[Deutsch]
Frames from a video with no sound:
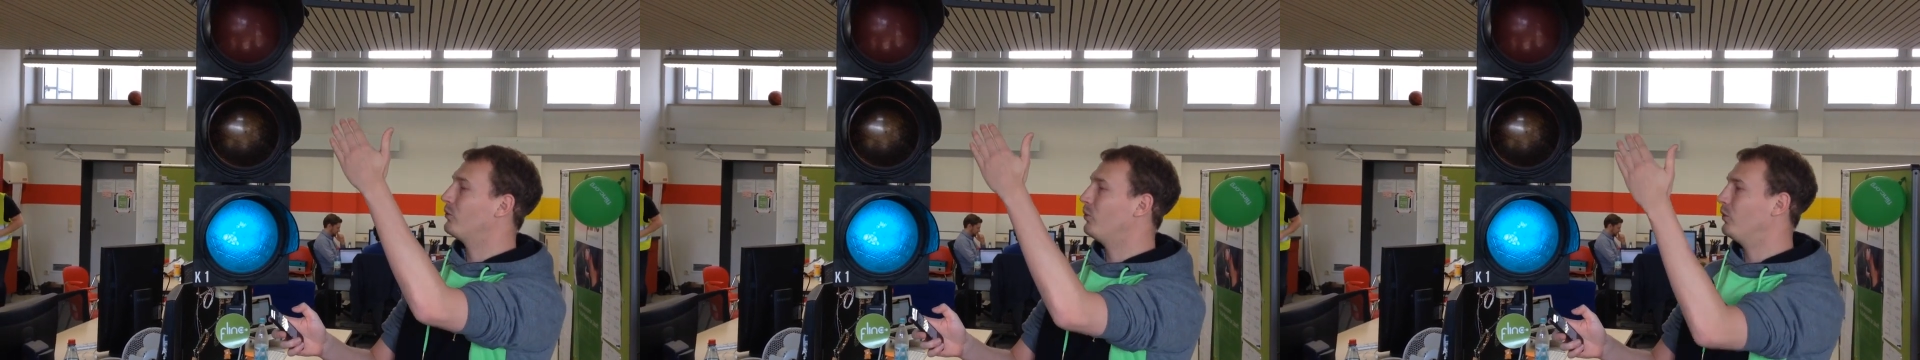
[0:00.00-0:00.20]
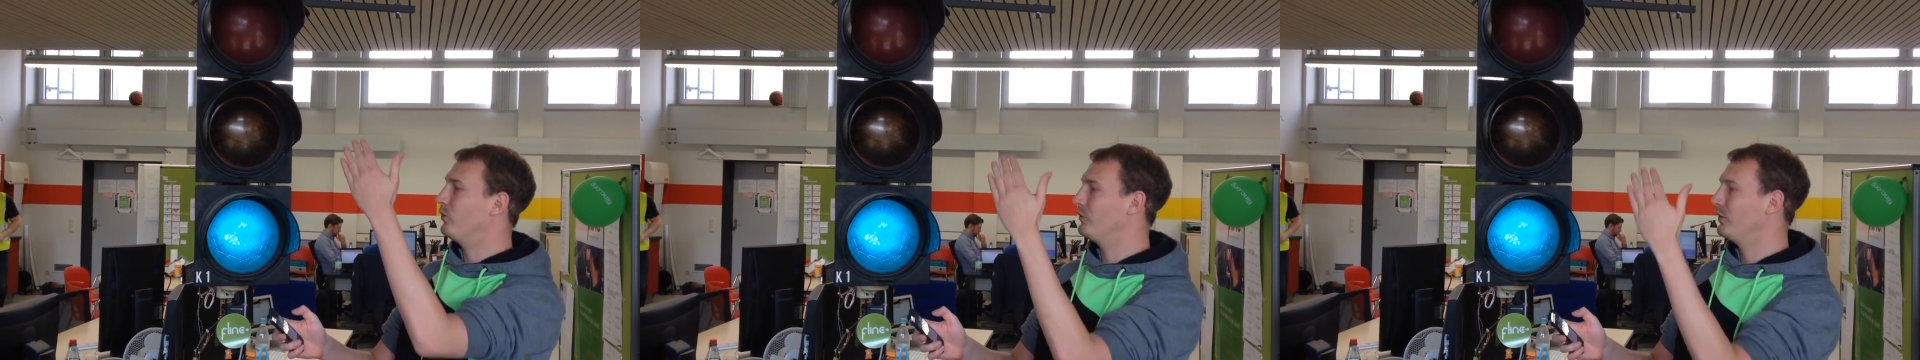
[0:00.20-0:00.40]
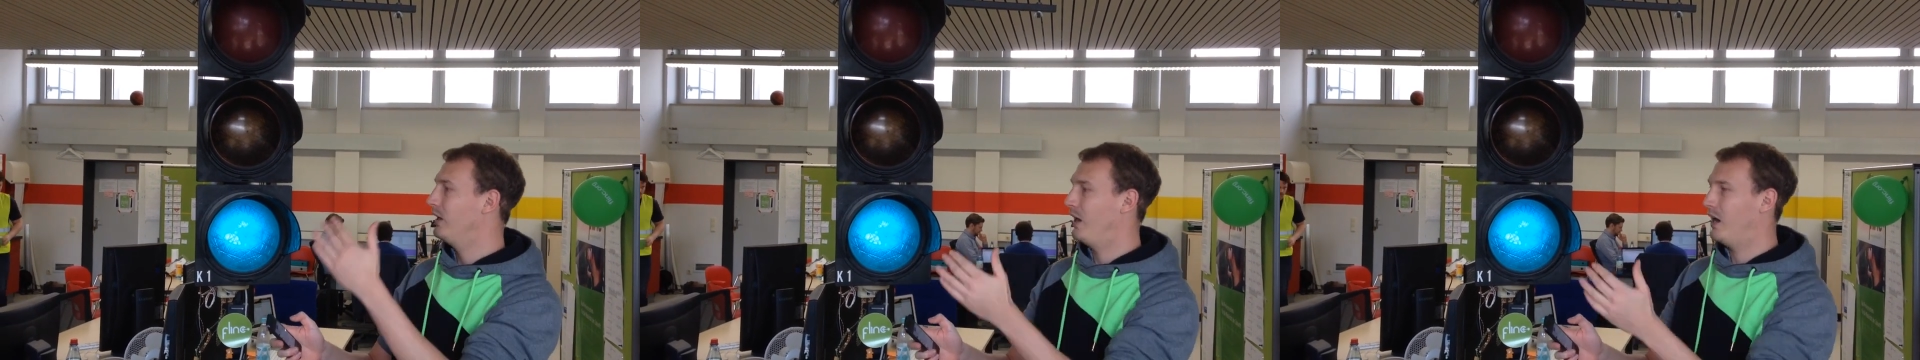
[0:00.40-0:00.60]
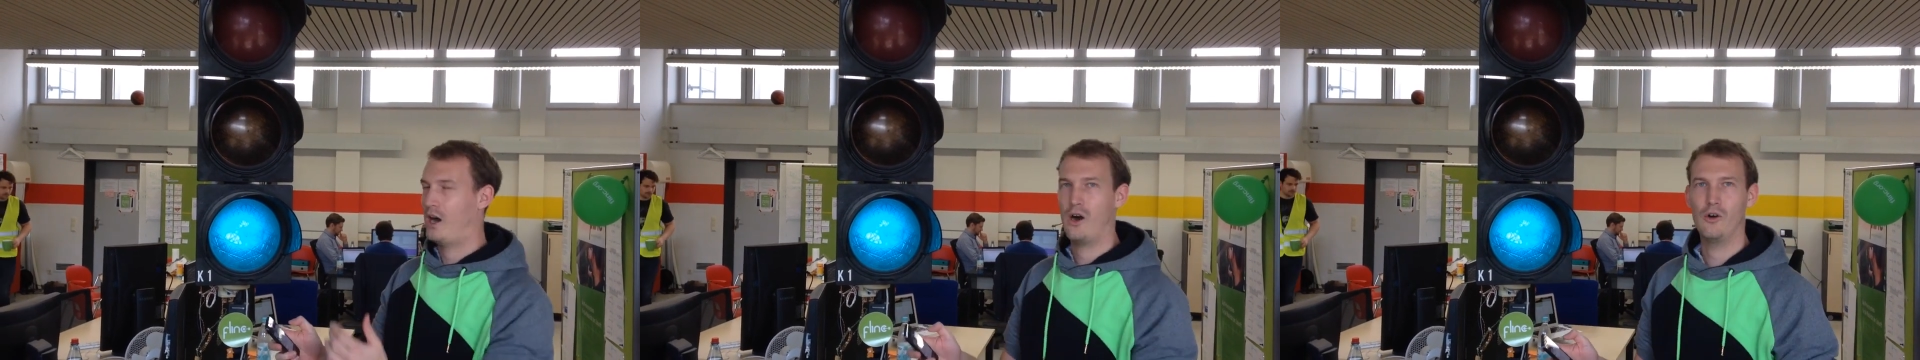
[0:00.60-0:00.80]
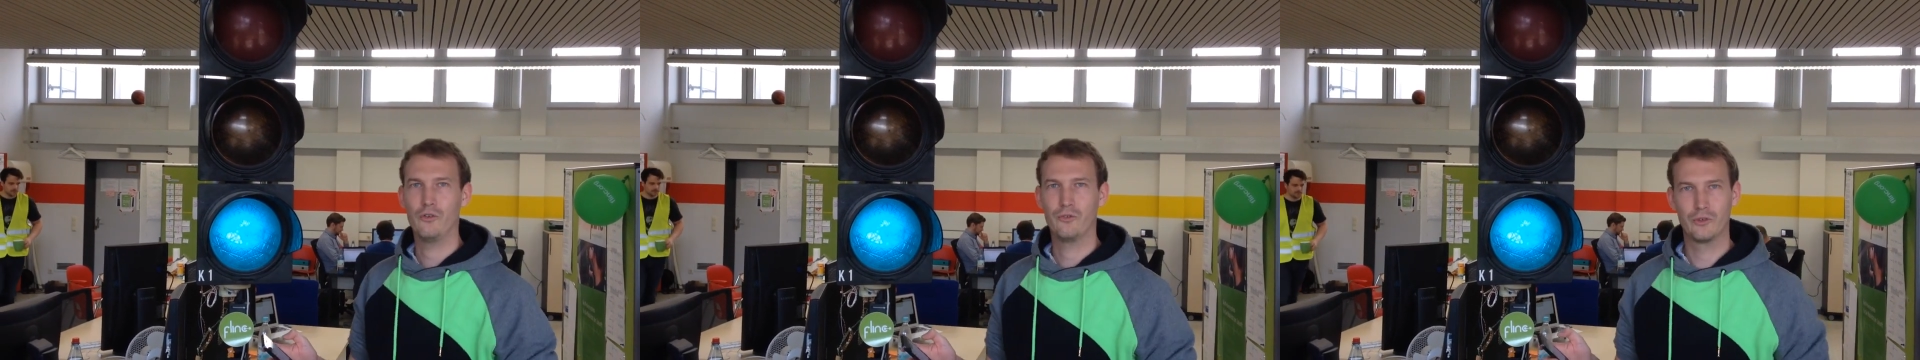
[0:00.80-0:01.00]
rot
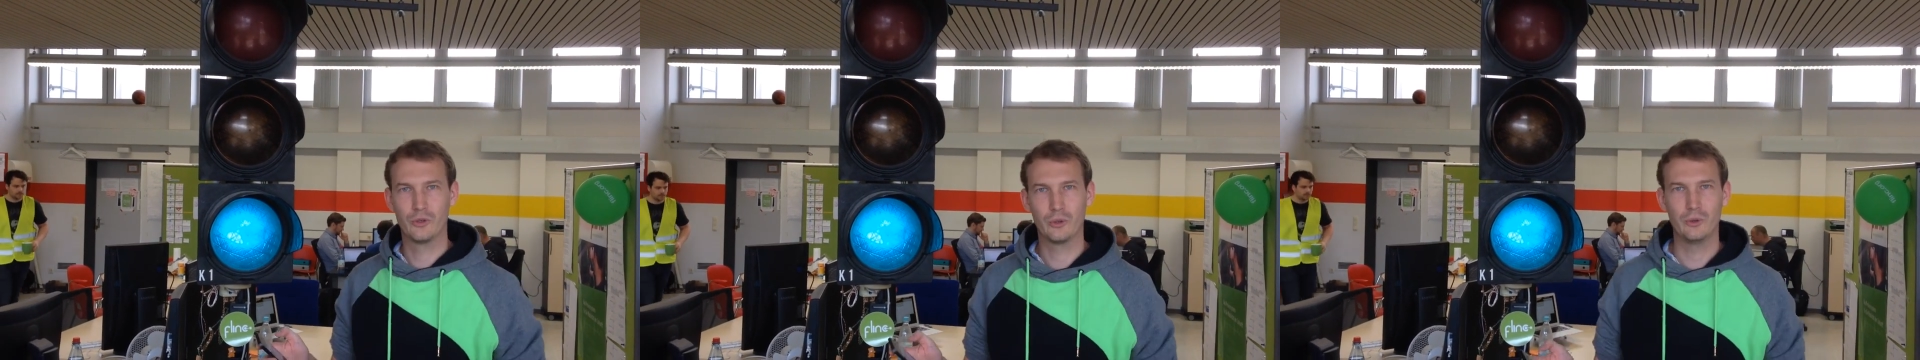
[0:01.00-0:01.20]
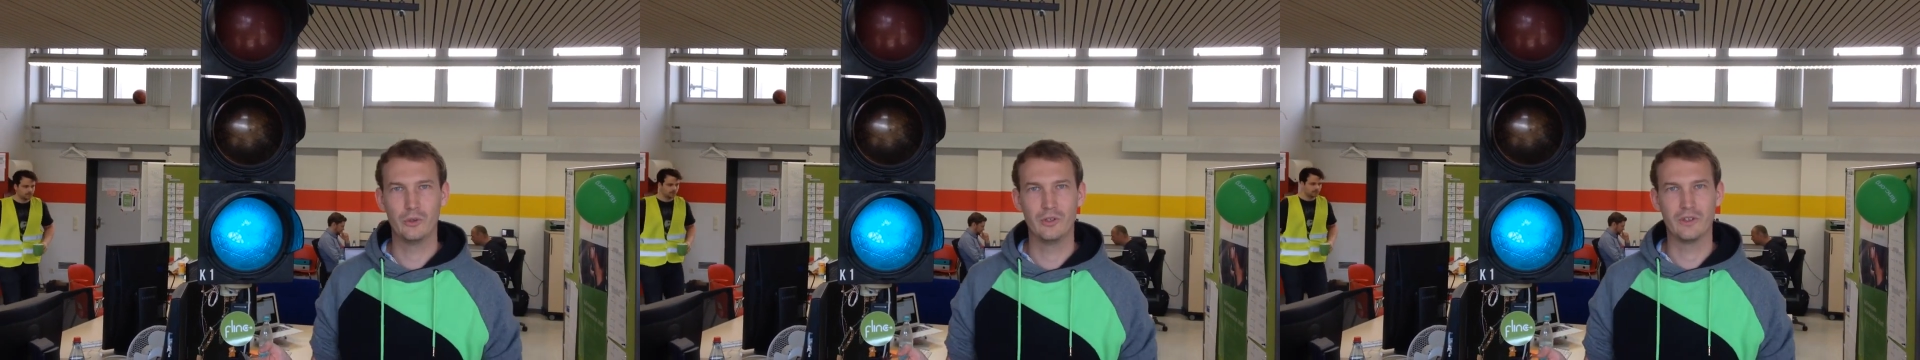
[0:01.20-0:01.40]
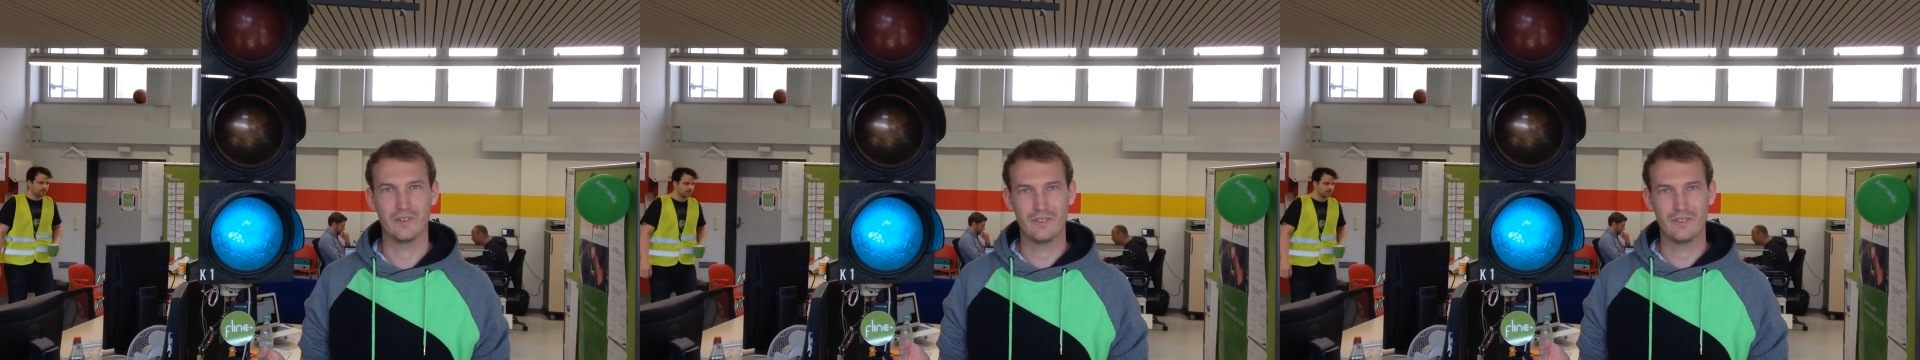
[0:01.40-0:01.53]
auf grün.